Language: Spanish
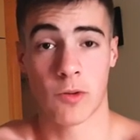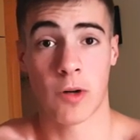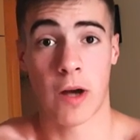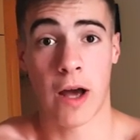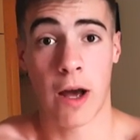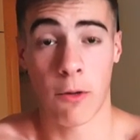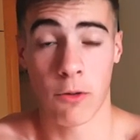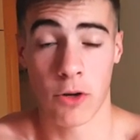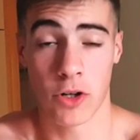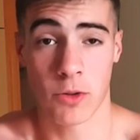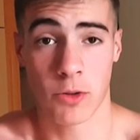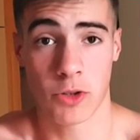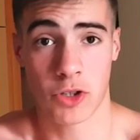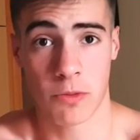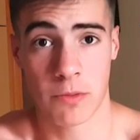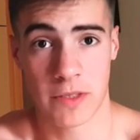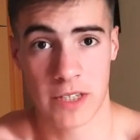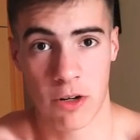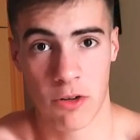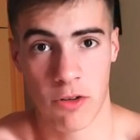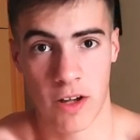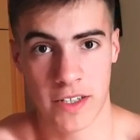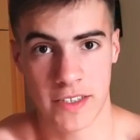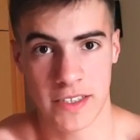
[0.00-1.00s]
algunos de vosotros me
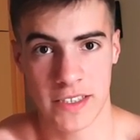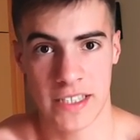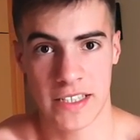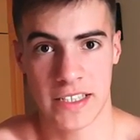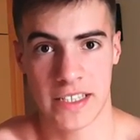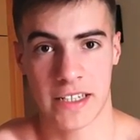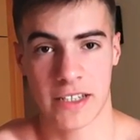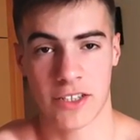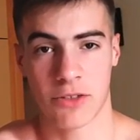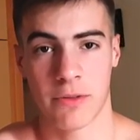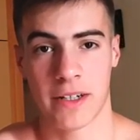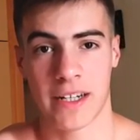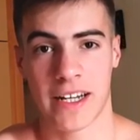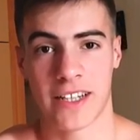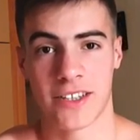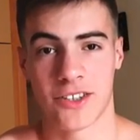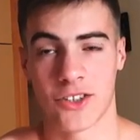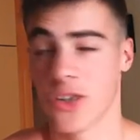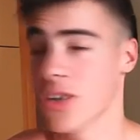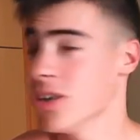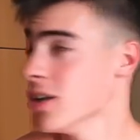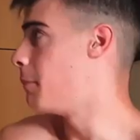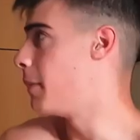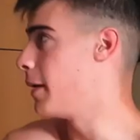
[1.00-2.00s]
saludasteis, así que eso me encantó,